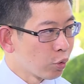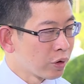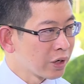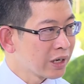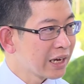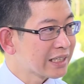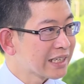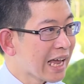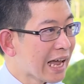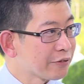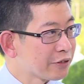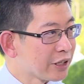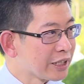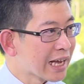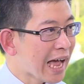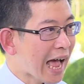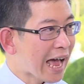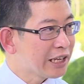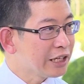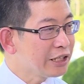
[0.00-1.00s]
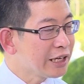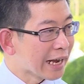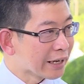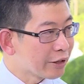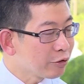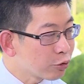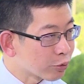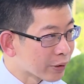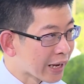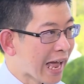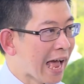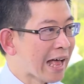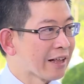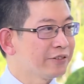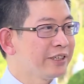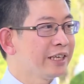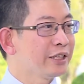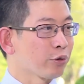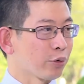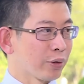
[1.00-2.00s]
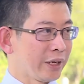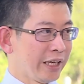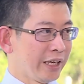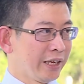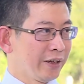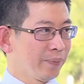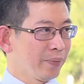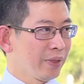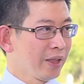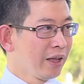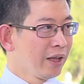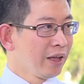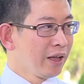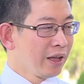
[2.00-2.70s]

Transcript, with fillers: นย์กระจายสินค้าที่ใหญ่ที่สุดในอาเซียนตรงนี้อ